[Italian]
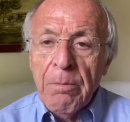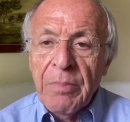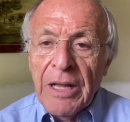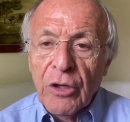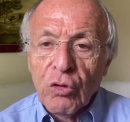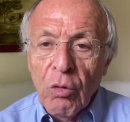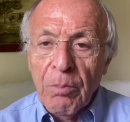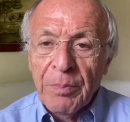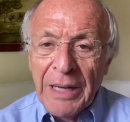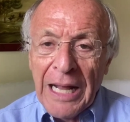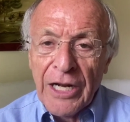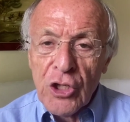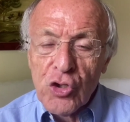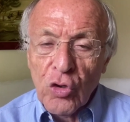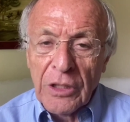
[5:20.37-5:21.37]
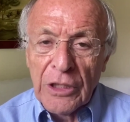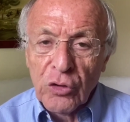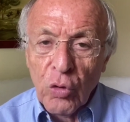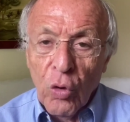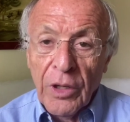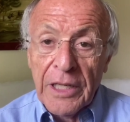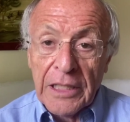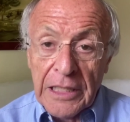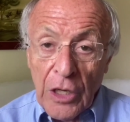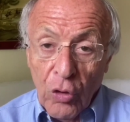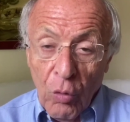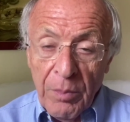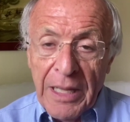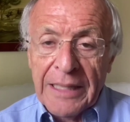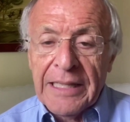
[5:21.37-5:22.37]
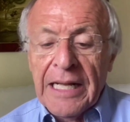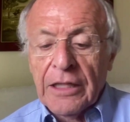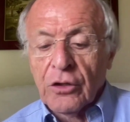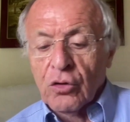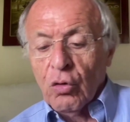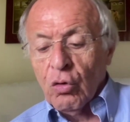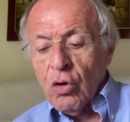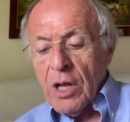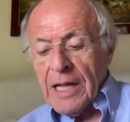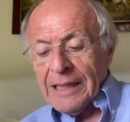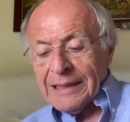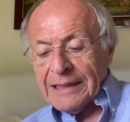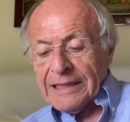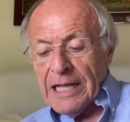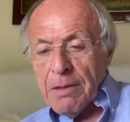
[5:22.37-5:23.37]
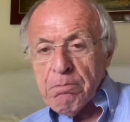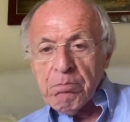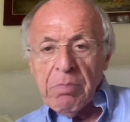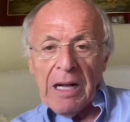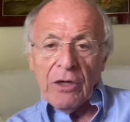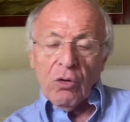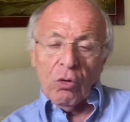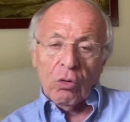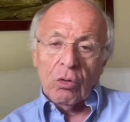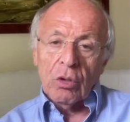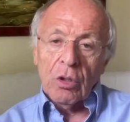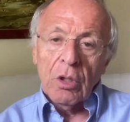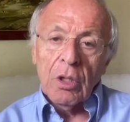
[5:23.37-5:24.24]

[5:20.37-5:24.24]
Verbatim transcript: per comprare giocatori che, come ha detto, debbano